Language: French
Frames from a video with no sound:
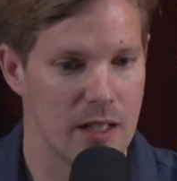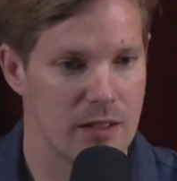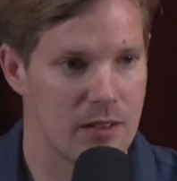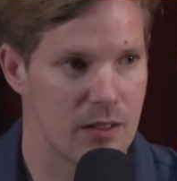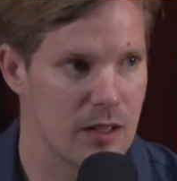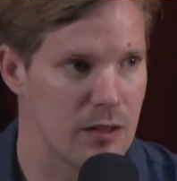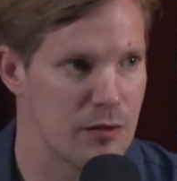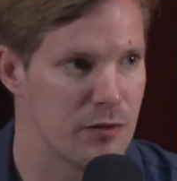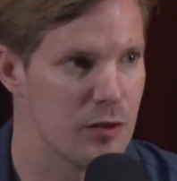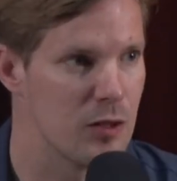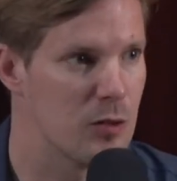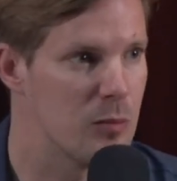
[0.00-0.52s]

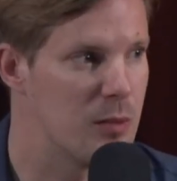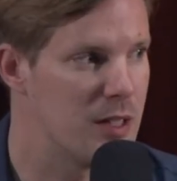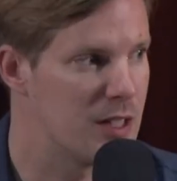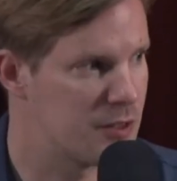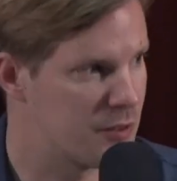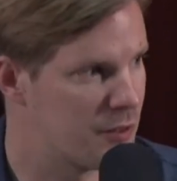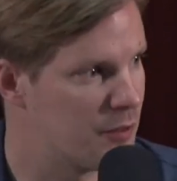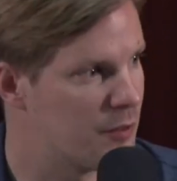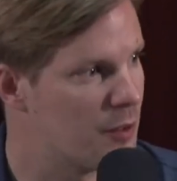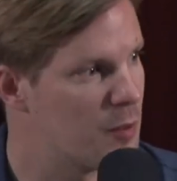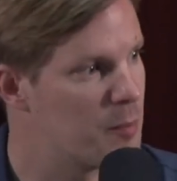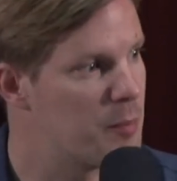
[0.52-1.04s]

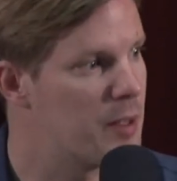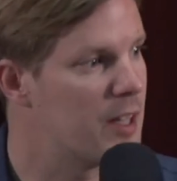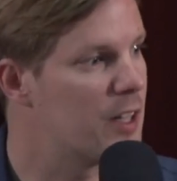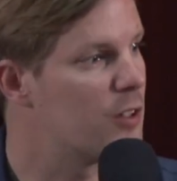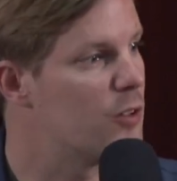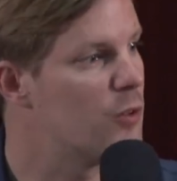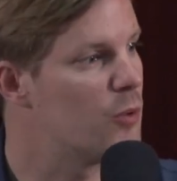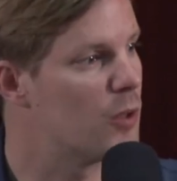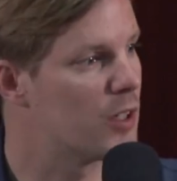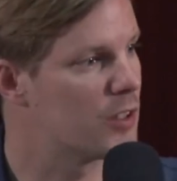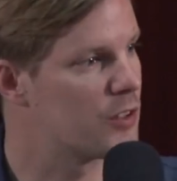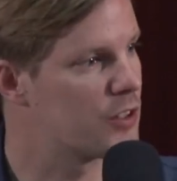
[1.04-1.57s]
Et je
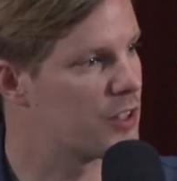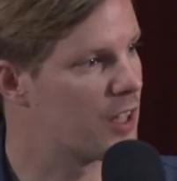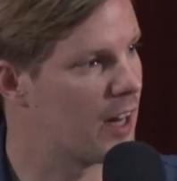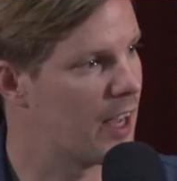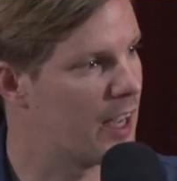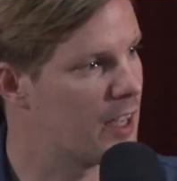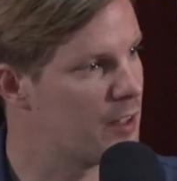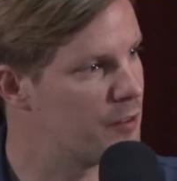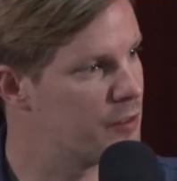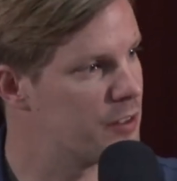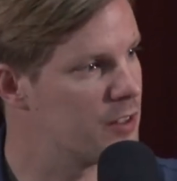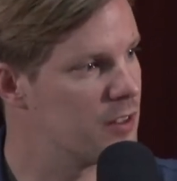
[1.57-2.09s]
démarre
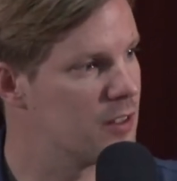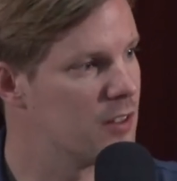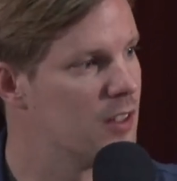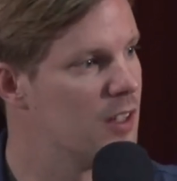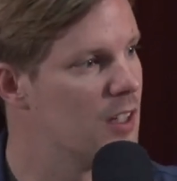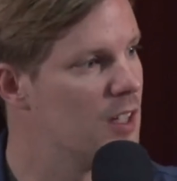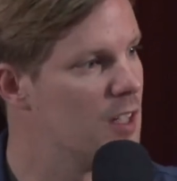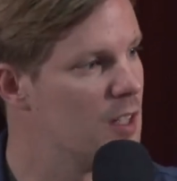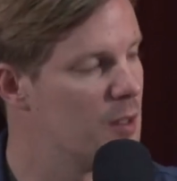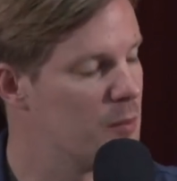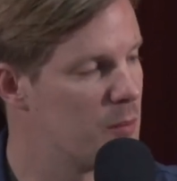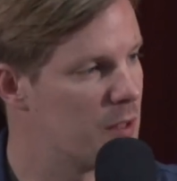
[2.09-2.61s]
et je
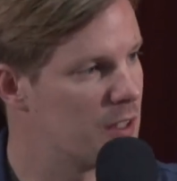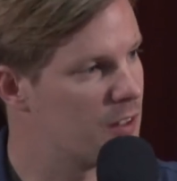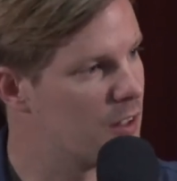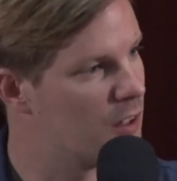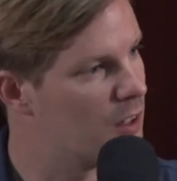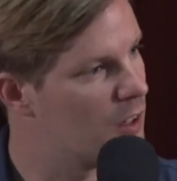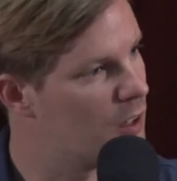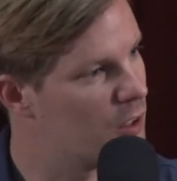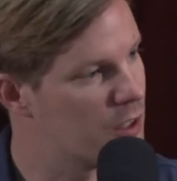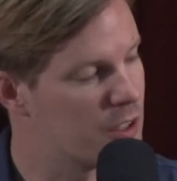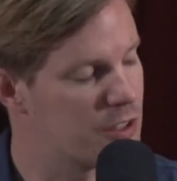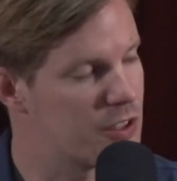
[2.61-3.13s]
me dis,
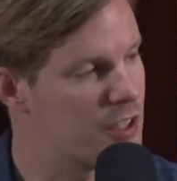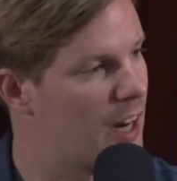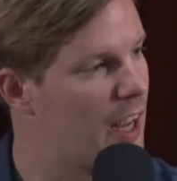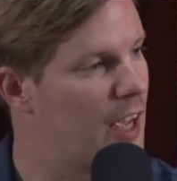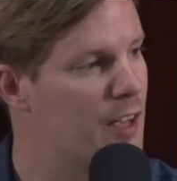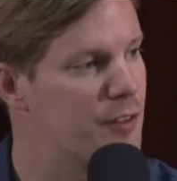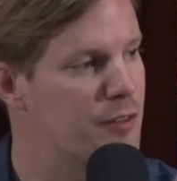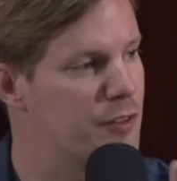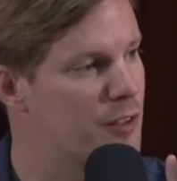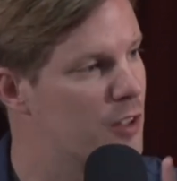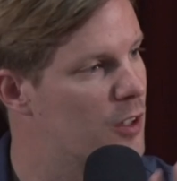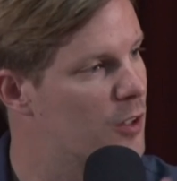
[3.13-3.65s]
bon, je verrai
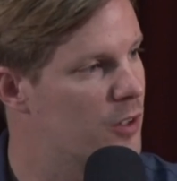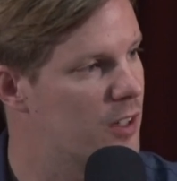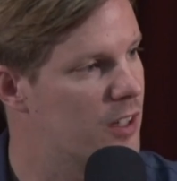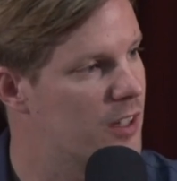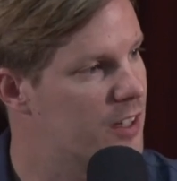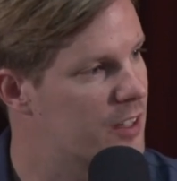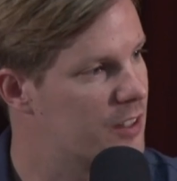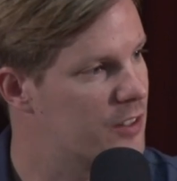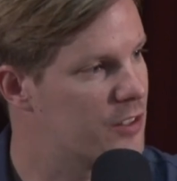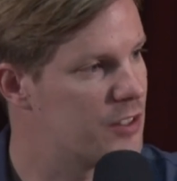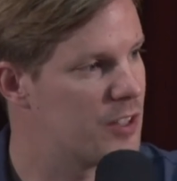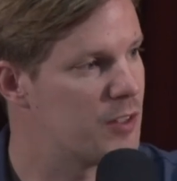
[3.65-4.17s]
bien où ce
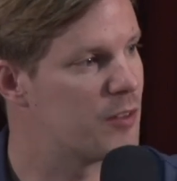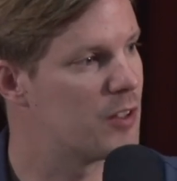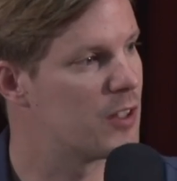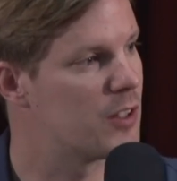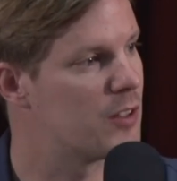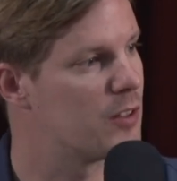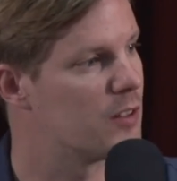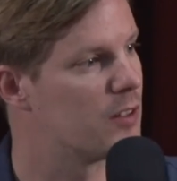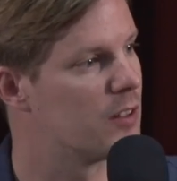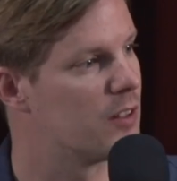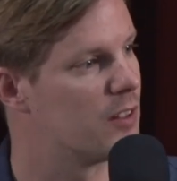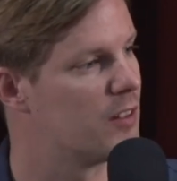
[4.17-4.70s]
livre
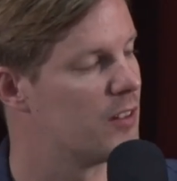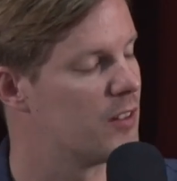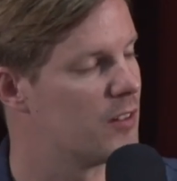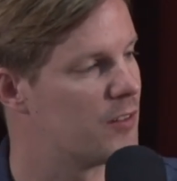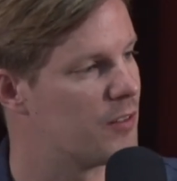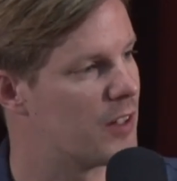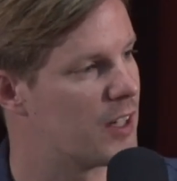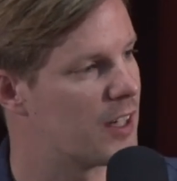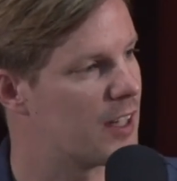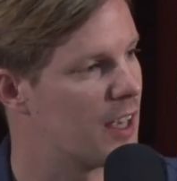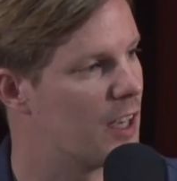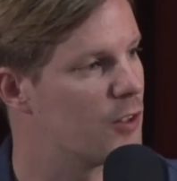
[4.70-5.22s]
va m'amener.
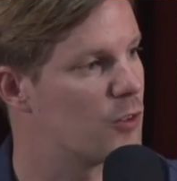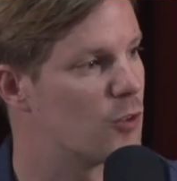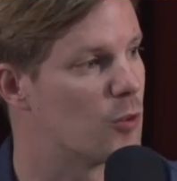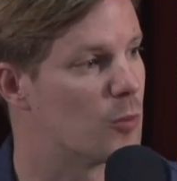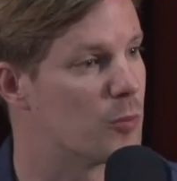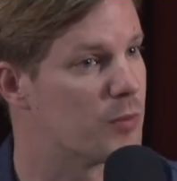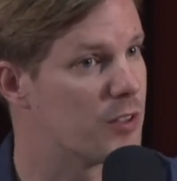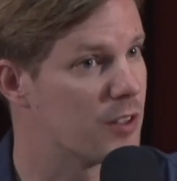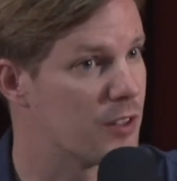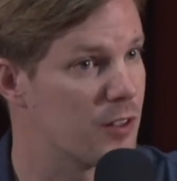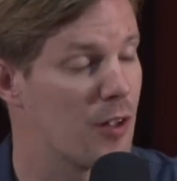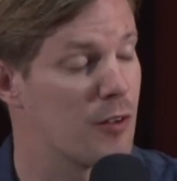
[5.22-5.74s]
Et
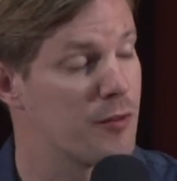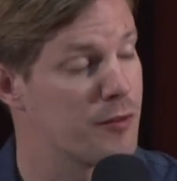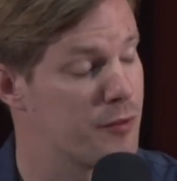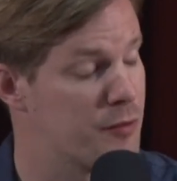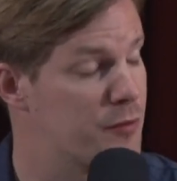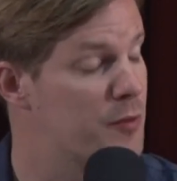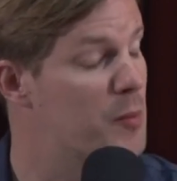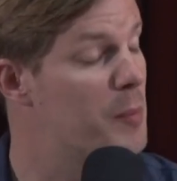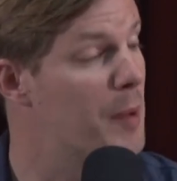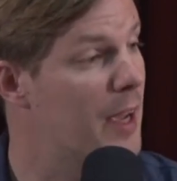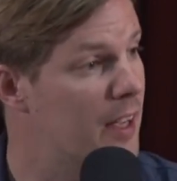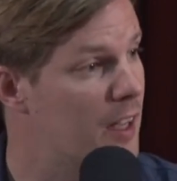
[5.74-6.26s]
c'est une
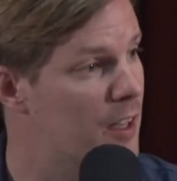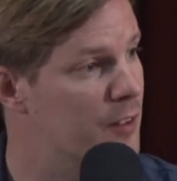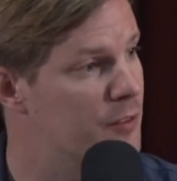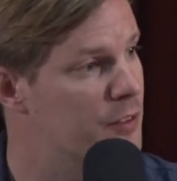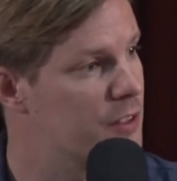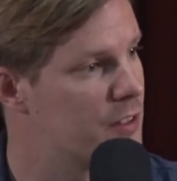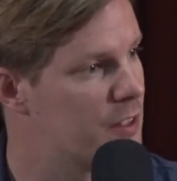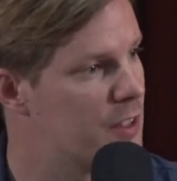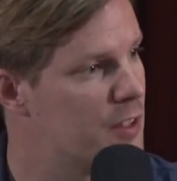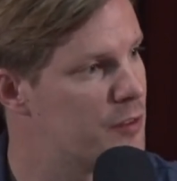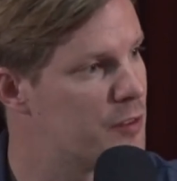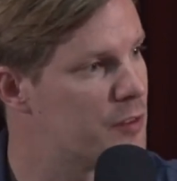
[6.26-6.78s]
liberté
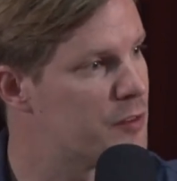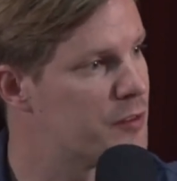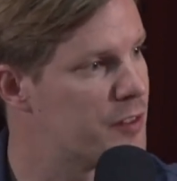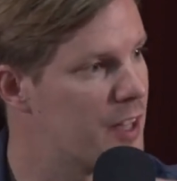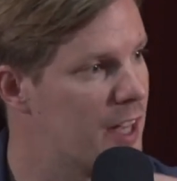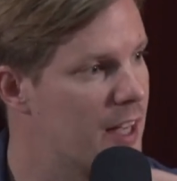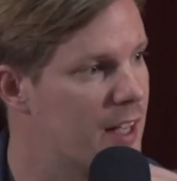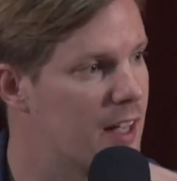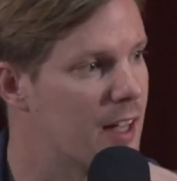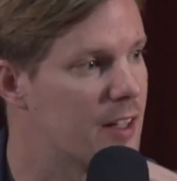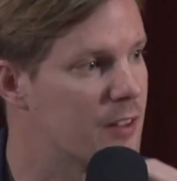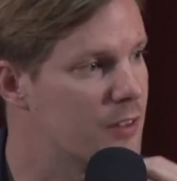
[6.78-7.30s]
qui me
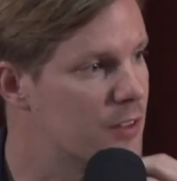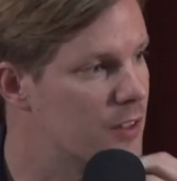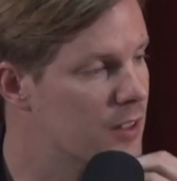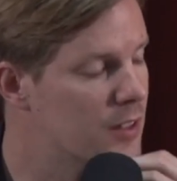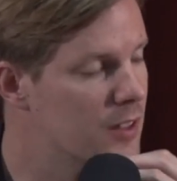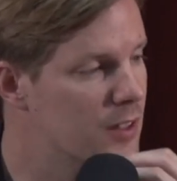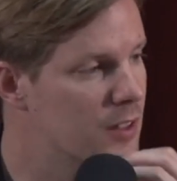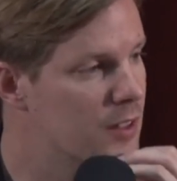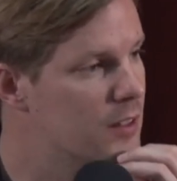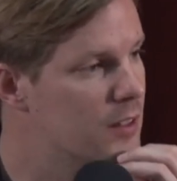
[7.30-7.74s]
plaît beaucoup.